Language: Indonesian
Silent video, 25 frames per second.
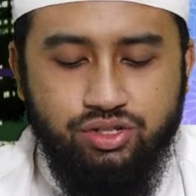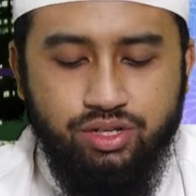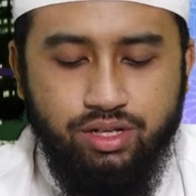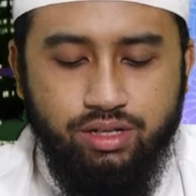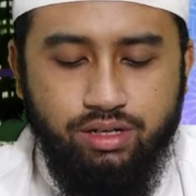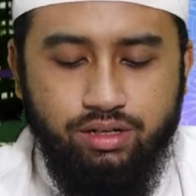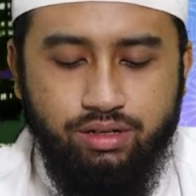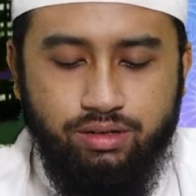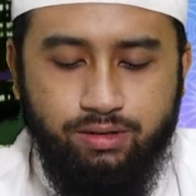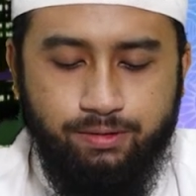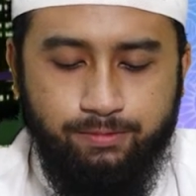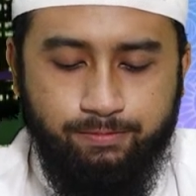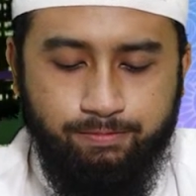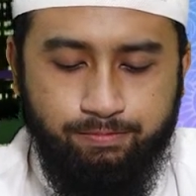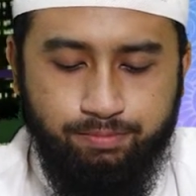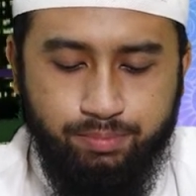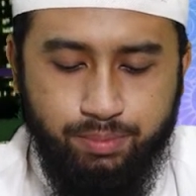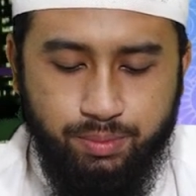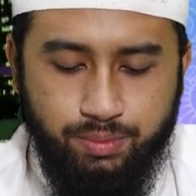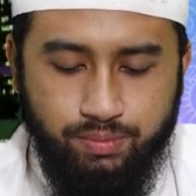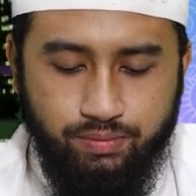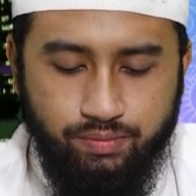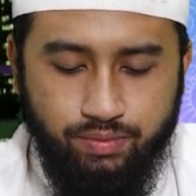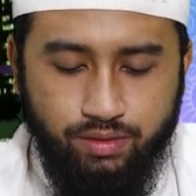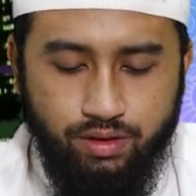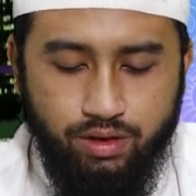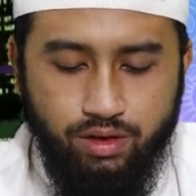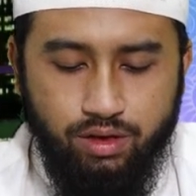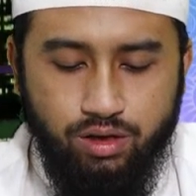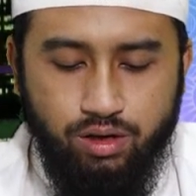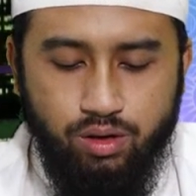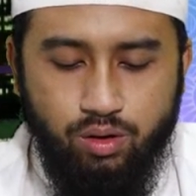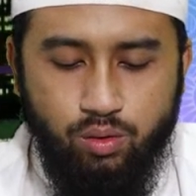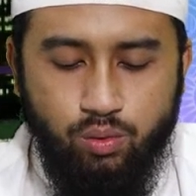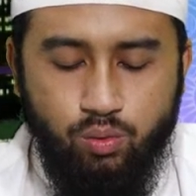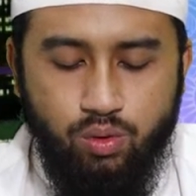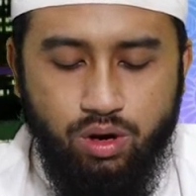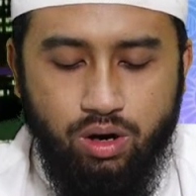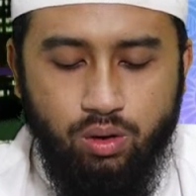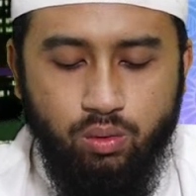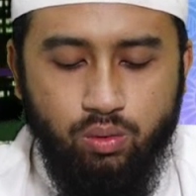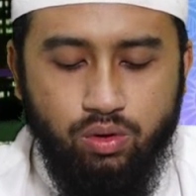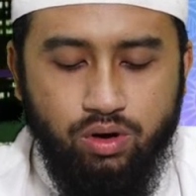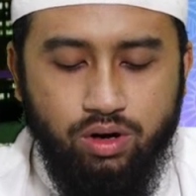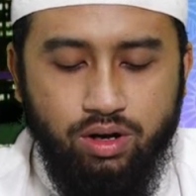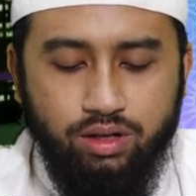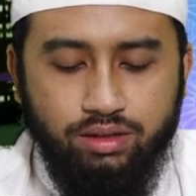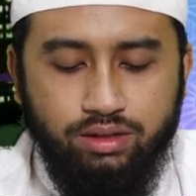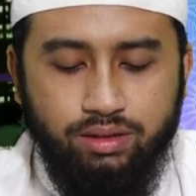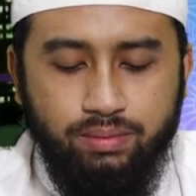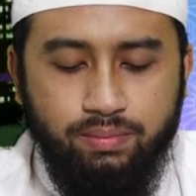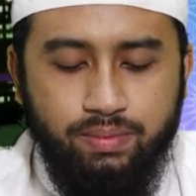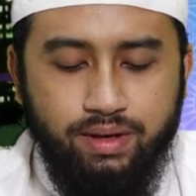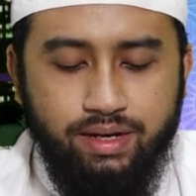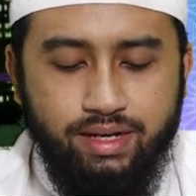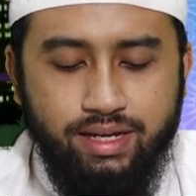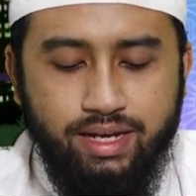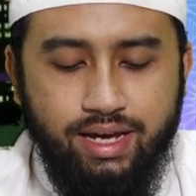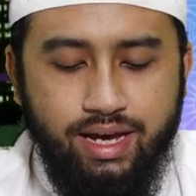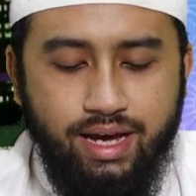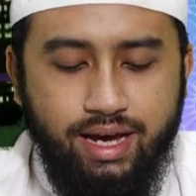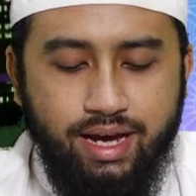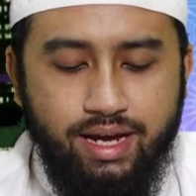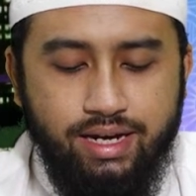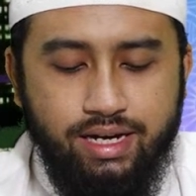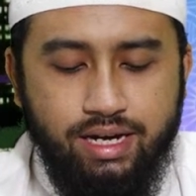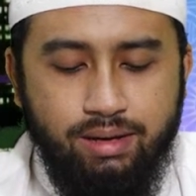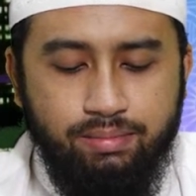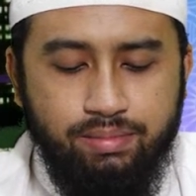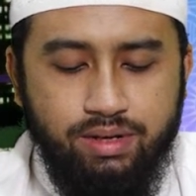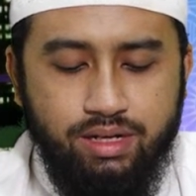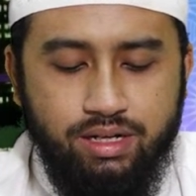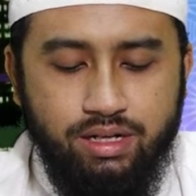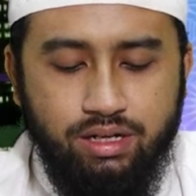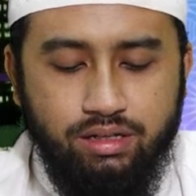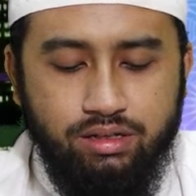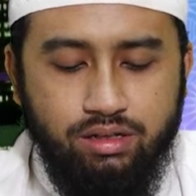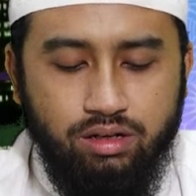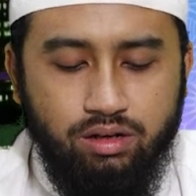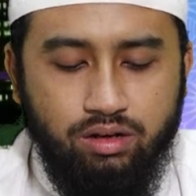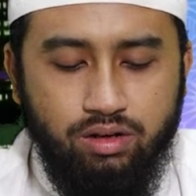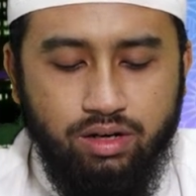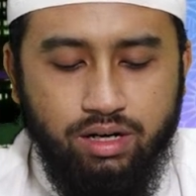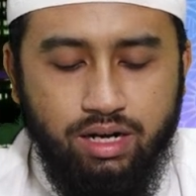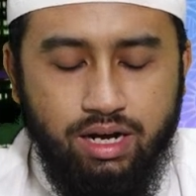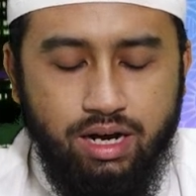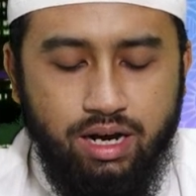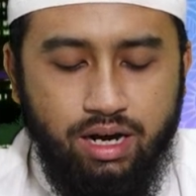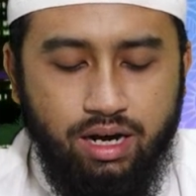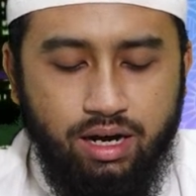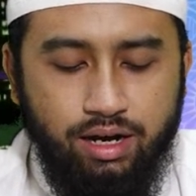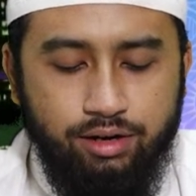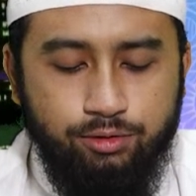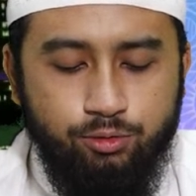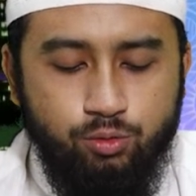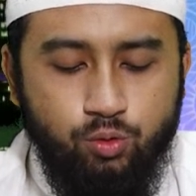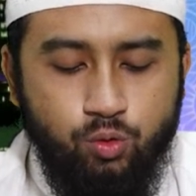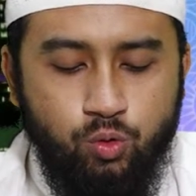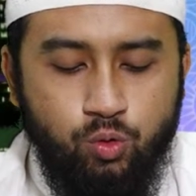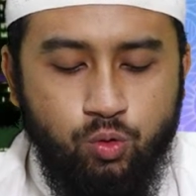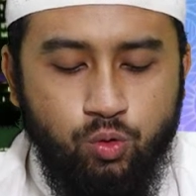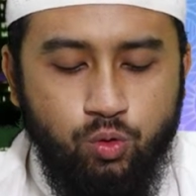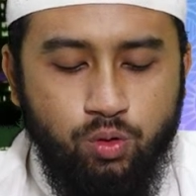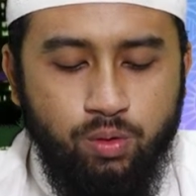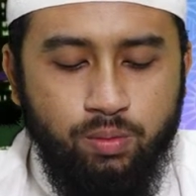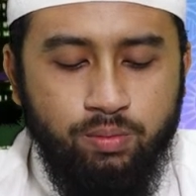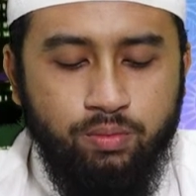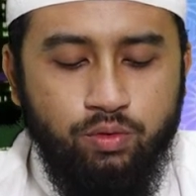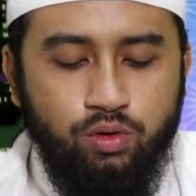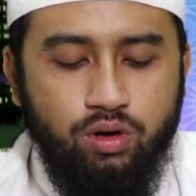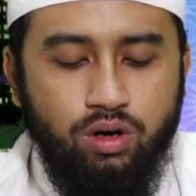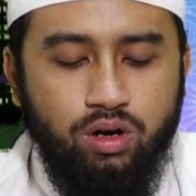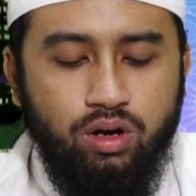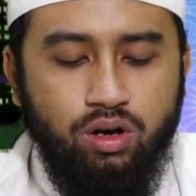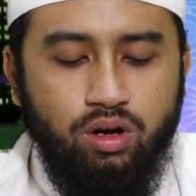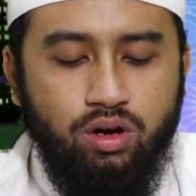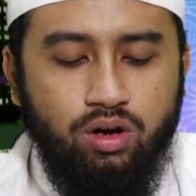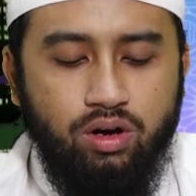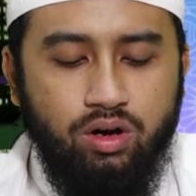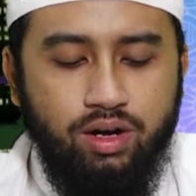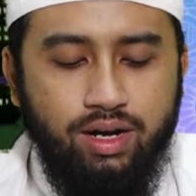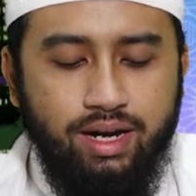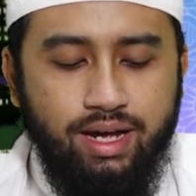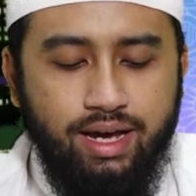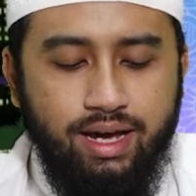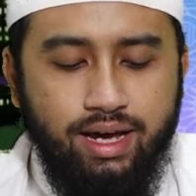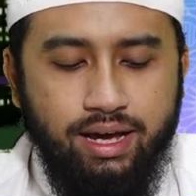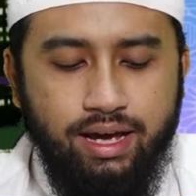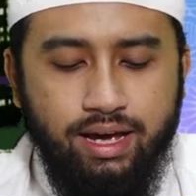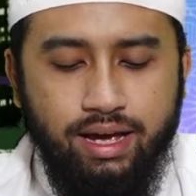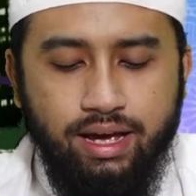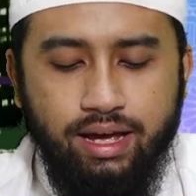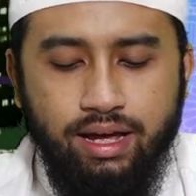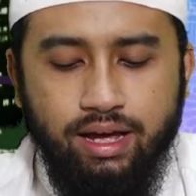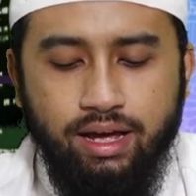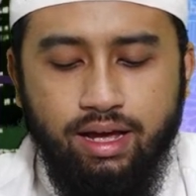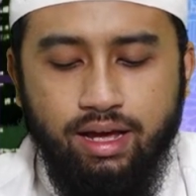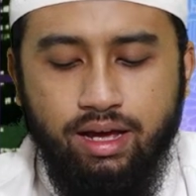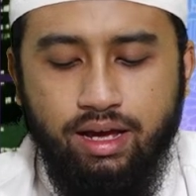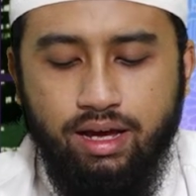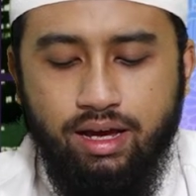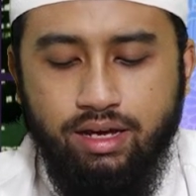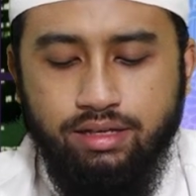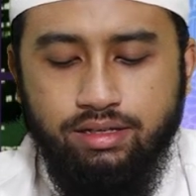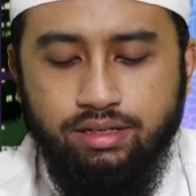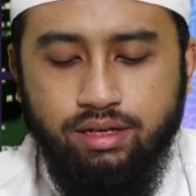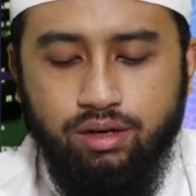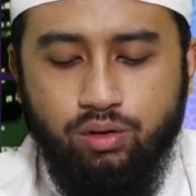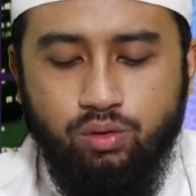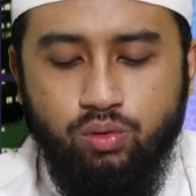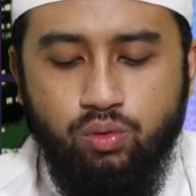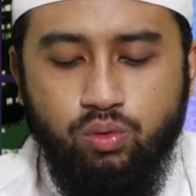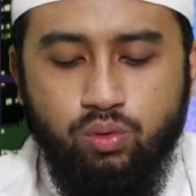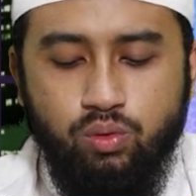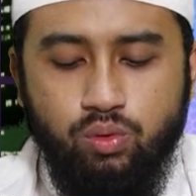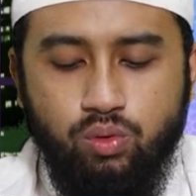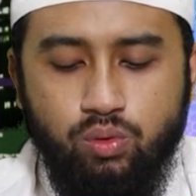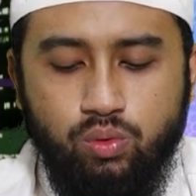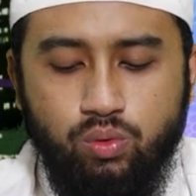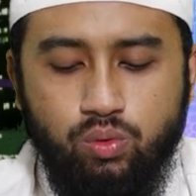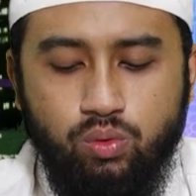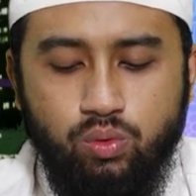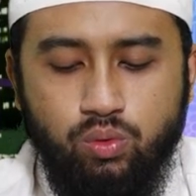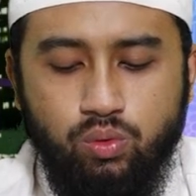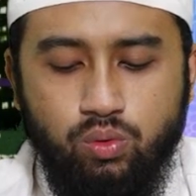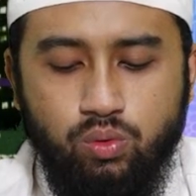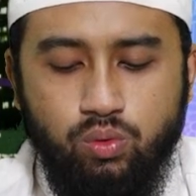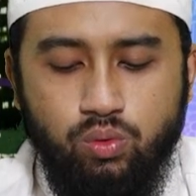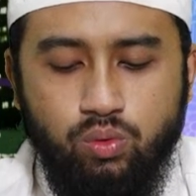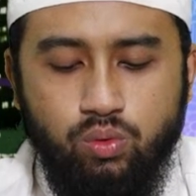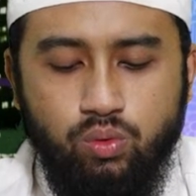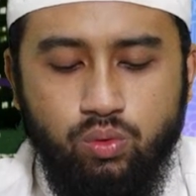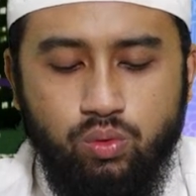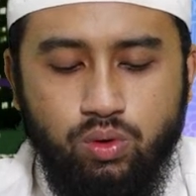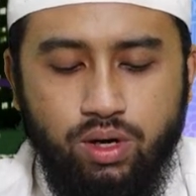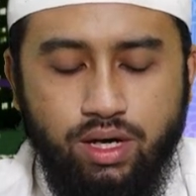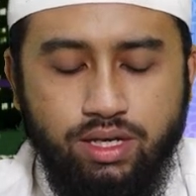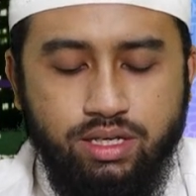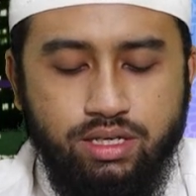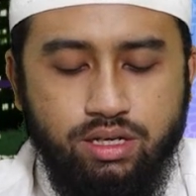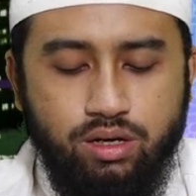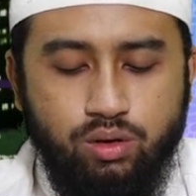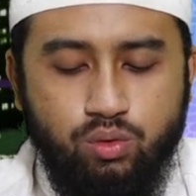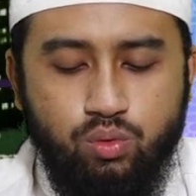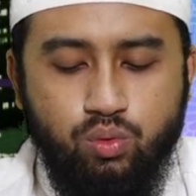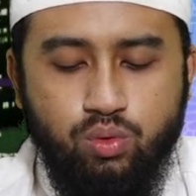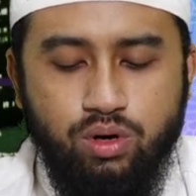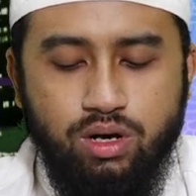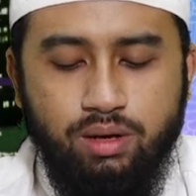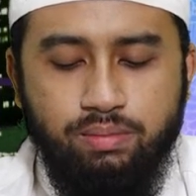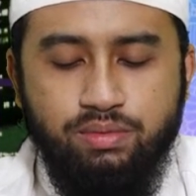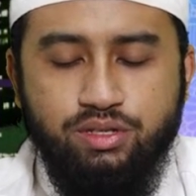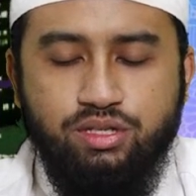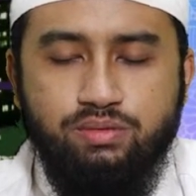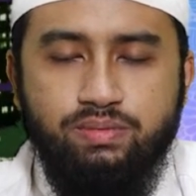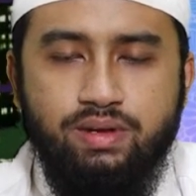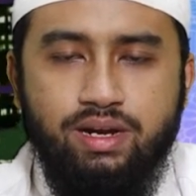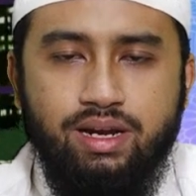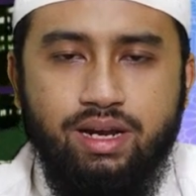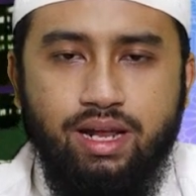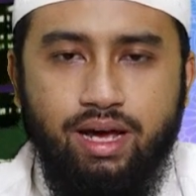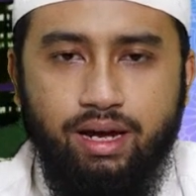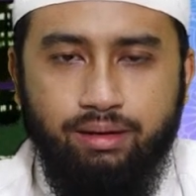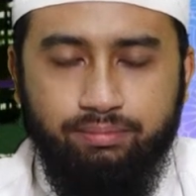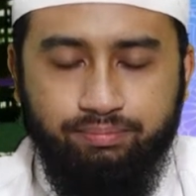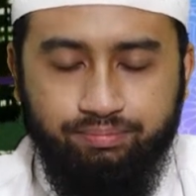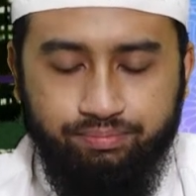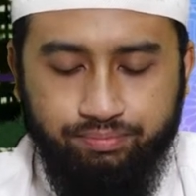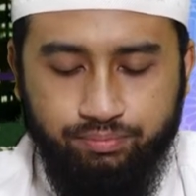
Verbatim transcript: jin wa aurat bani Adam idza dakhala ahaduhumul khala'a ayyakulu ayyakula bismillah.